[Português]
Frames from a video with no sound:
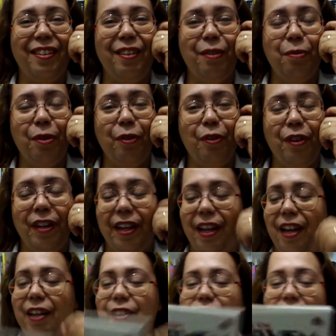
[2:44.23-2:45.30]
Como que eu vou
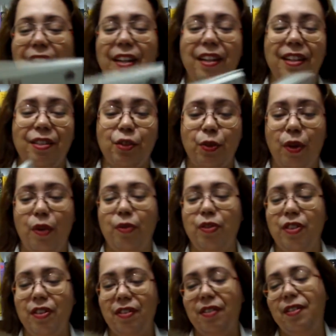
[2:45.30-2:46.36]
ganhar? Eu daria, João,
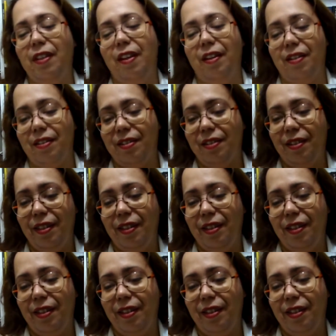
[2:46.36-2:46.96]
cinco estrelas.